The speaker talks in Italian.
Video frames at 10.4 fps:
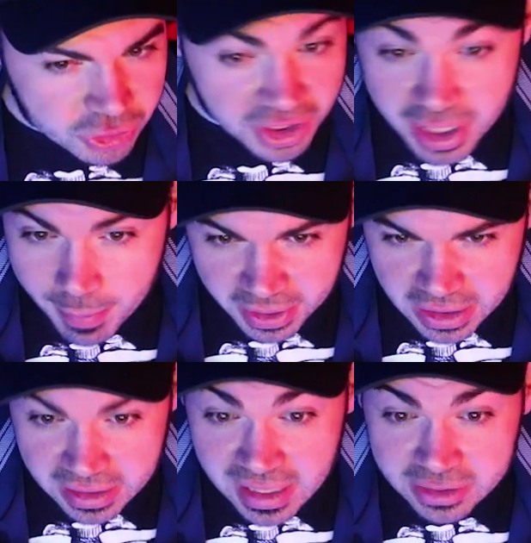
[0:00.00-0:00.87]
si
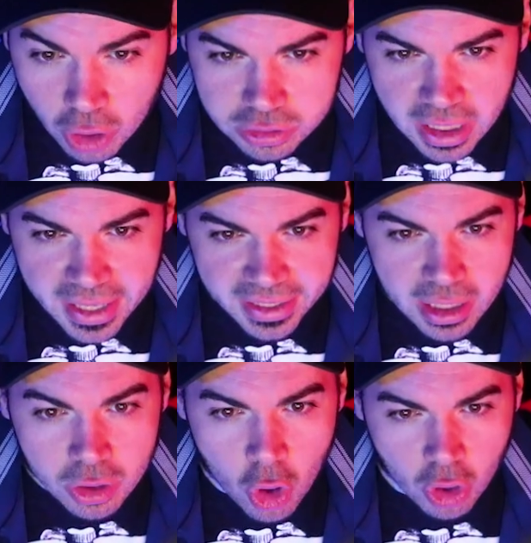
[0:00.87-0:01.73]
riaprì, la donna era
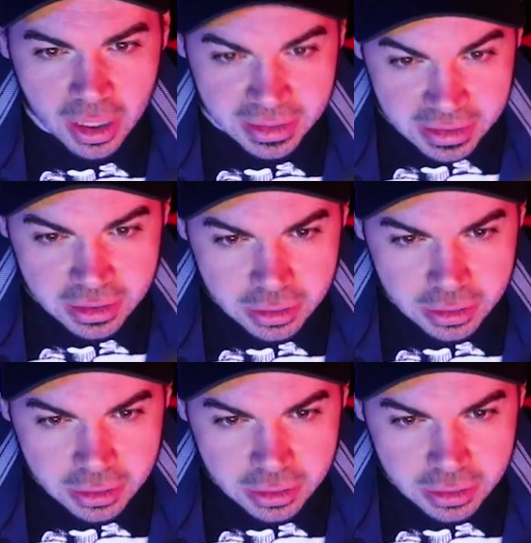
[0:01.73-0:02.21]
ancora lì.